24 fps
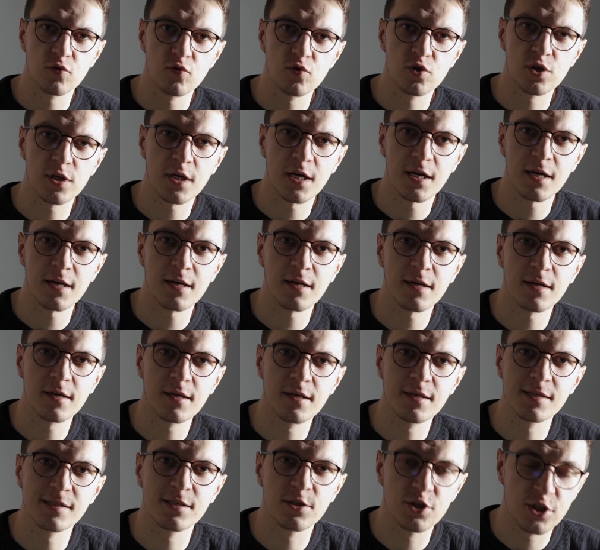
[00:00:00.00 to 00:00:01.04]
sztuczka
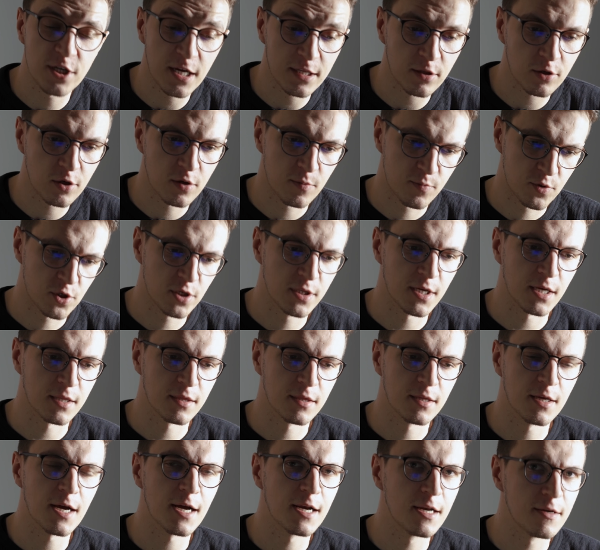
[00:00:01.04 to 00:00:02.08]
jest rzadko
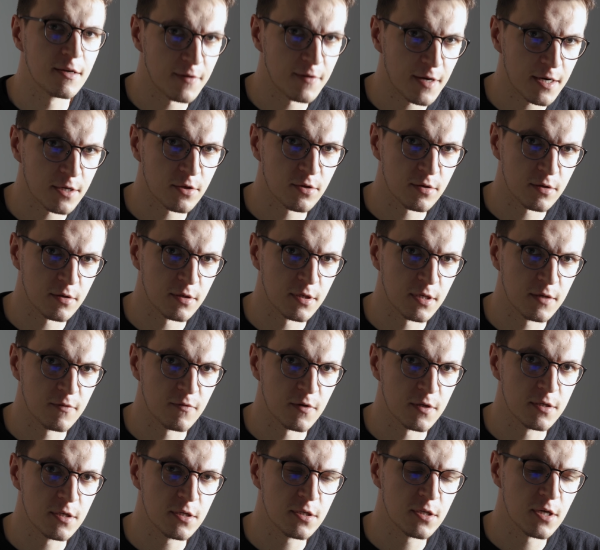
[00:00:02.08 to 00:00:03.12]
przydatna, warto o niej
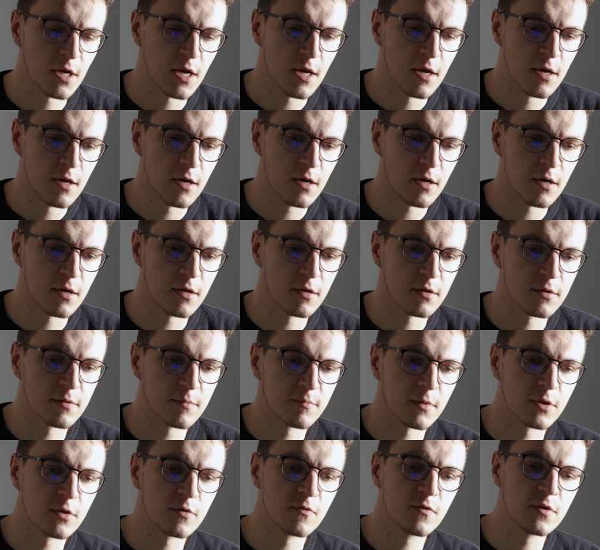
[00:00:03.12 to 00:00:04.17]
wiedzieć, a
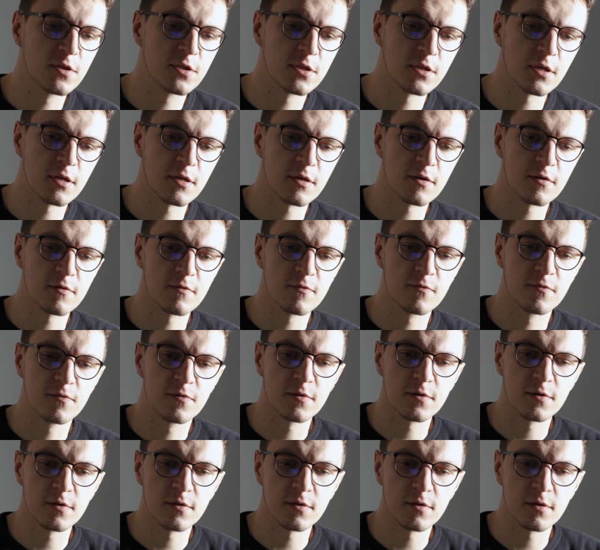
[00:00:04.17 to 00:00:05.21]
mianowicie
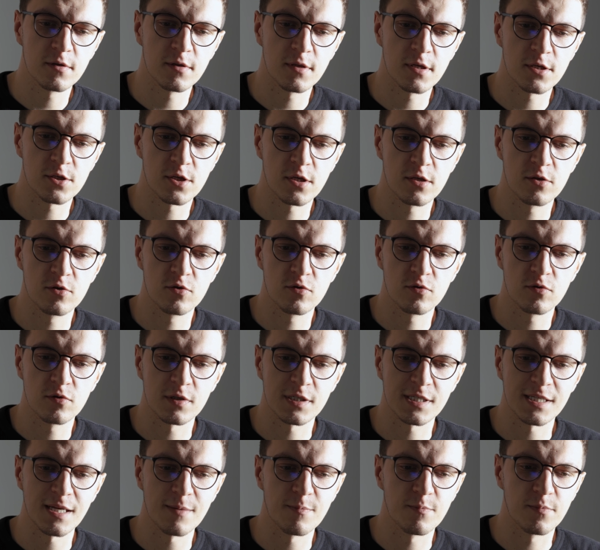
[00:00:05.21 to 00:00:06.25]
w narzędziu
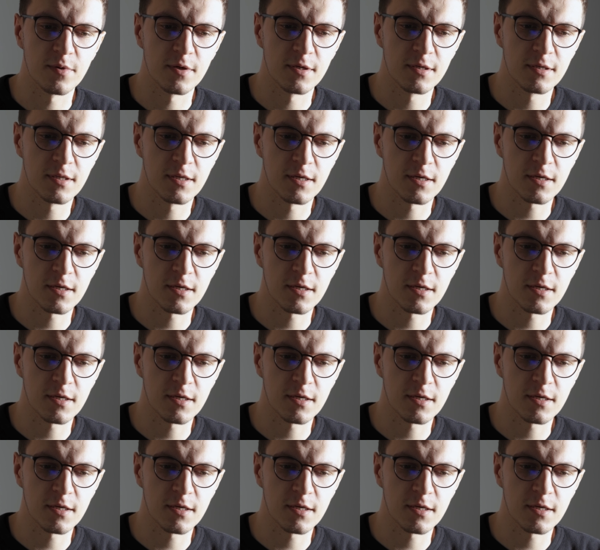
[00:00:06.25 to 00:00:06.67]
stempel,